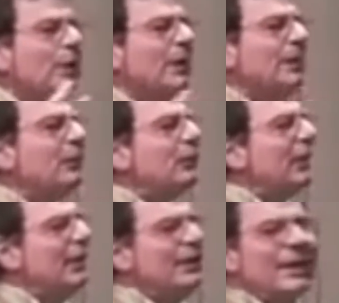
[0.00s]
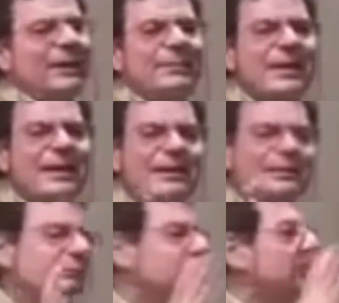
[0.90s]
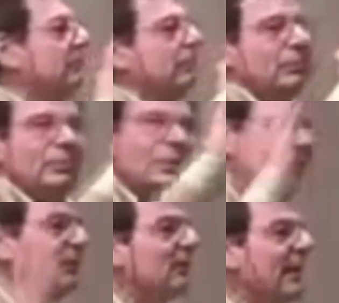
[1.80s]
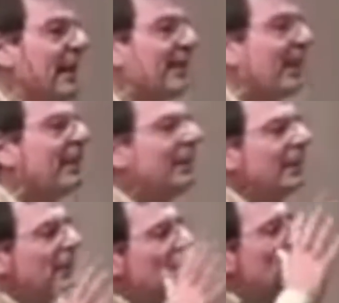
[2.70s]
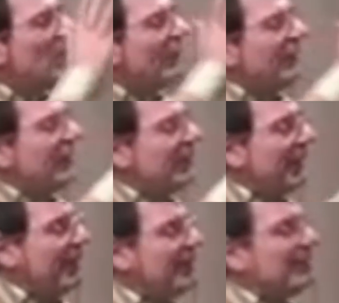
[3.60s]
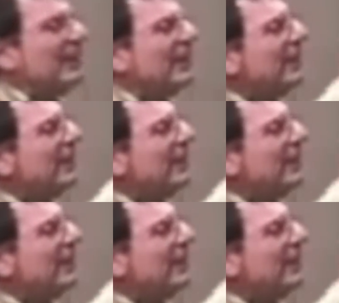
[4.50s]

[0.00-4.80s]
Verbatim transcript: lui capisce che deve cambiare sistema che non può venire a prenderti